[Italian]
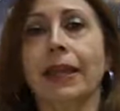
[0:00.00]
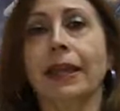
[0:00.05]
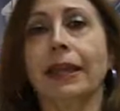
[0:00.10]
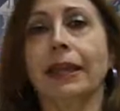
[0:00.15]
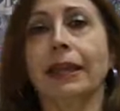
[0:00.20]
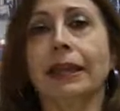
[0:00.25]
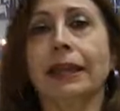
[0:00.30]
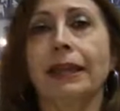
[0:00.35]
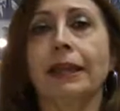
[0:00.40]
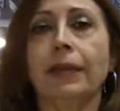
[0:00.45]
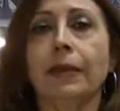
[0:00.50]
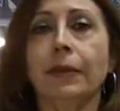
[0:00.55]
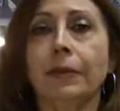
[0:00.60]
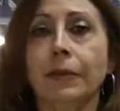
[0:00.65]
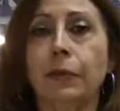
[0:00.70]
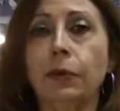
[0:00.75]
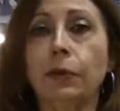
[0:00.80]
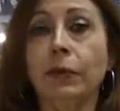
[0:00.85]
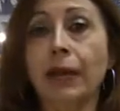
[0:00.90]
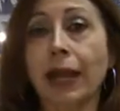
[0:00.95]
il
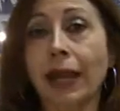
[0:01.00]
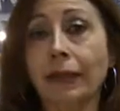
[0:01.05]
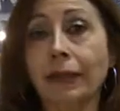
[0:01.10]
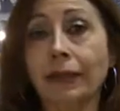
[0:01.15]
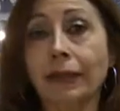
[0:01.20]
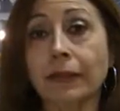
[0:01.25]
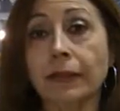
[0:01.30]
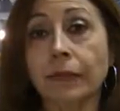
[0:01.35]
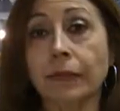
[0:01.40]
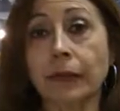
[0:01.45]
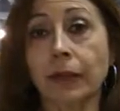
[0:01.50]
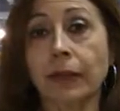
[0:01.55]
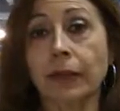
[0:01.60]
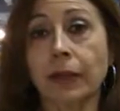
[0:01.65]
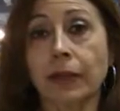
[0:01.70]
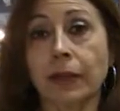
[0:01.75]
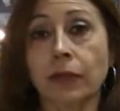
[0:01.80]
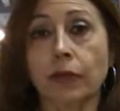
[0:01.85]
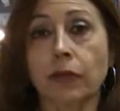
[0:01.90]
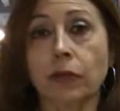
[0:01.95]
più grande
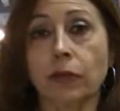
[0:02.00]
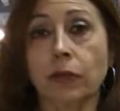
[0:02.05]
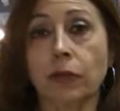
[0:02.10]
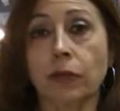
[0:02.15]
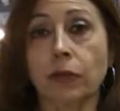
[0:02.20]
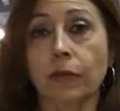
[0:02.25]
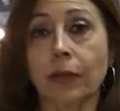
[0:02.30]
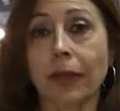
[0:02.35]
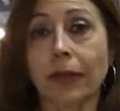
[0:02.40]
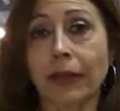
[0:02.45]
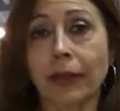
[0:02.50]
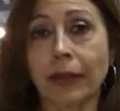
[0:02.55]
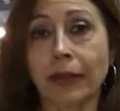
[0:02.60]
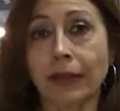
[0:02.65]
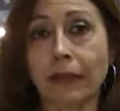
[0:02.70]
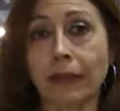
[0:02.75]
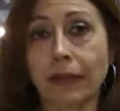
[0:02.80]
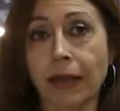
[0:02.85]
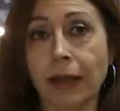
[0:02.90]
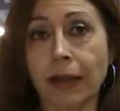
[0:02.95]
esperimento mai
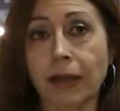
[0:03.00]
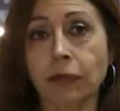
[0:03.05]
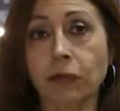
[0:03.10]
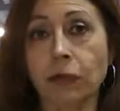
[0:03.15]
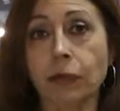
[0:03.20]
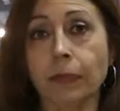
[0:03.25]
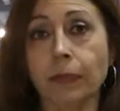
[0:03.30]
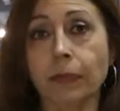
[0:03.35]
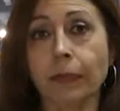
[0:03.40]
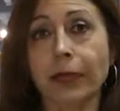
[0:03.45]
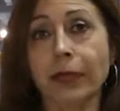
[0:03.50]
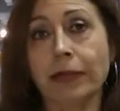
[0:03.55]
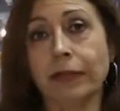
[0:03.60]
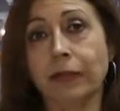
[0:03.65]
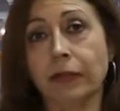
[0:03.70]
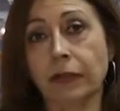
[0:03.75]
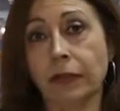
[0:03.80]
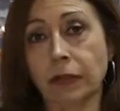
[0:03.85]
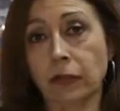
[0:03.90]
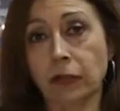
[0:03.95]
realizzato per la
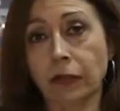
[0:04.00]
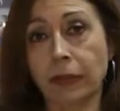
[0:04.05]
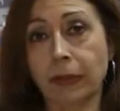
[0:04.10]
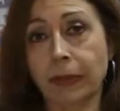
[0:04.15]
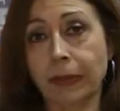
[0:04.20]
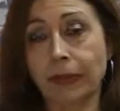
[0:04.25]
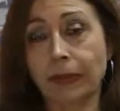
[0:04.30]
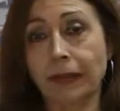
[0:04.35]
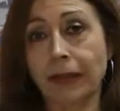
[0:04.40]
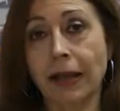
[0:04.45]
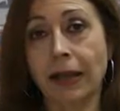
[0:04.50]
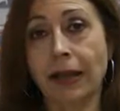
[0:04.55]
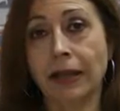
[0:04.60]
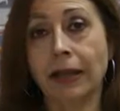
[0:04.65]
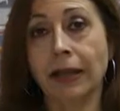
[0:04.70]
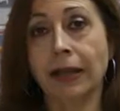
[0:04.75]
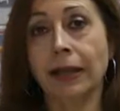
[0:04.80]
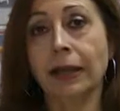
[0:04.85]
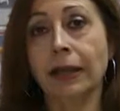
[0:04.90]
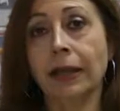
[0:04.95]
stazione
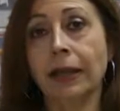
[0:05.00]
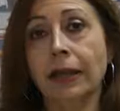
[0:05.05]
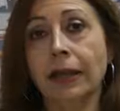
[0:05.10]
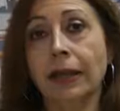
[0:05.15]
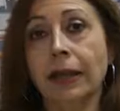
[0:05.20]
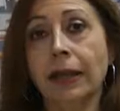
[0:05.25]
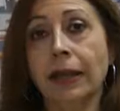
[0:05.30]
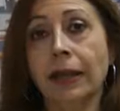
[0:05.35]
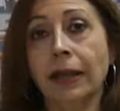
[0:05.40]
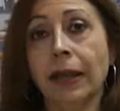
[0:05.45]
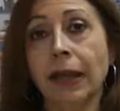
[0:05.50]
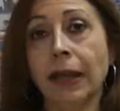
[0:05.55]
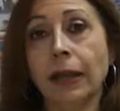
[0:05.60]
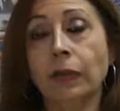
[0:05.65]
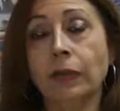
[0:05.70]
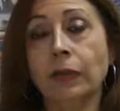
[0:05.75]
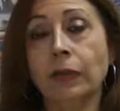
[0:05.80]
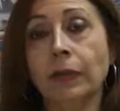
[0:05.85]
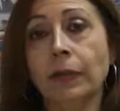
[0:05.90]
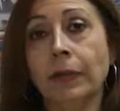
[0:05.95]
spaziale. È
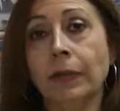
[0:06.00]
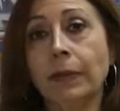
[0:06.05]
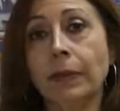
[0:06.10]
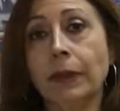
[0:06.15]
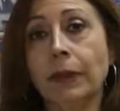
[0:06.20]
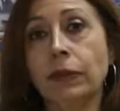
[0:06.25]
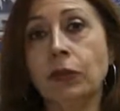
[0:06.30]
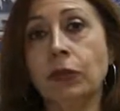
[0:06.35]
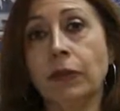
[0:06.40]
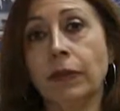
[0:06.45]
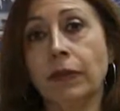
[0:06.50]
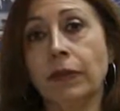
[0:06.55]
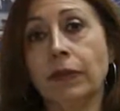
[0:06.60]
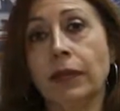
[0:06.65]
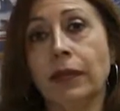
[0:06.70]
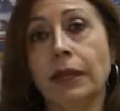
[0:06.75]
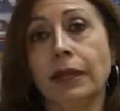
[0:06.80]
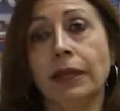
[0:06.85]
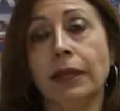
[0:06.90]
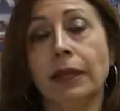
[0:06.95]
un esperimento che
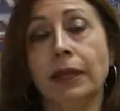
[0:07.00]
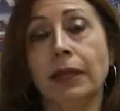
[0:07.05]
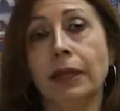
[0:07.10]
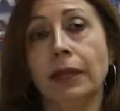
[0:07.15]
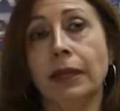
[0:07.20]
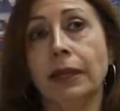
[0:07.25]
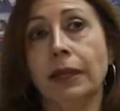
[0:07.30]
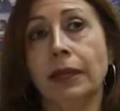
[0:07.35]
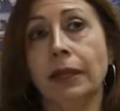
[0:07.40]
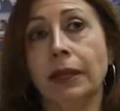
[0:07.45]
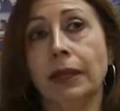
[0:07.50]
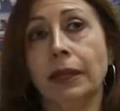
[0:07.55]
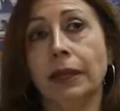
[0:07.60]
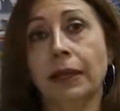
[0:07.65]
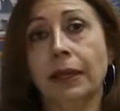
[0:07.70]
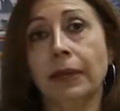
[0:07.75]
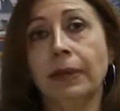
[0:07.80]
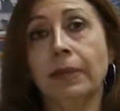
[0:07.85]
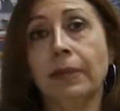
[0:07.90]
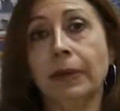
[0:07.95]
vede
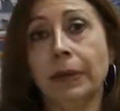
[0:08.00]
eh, in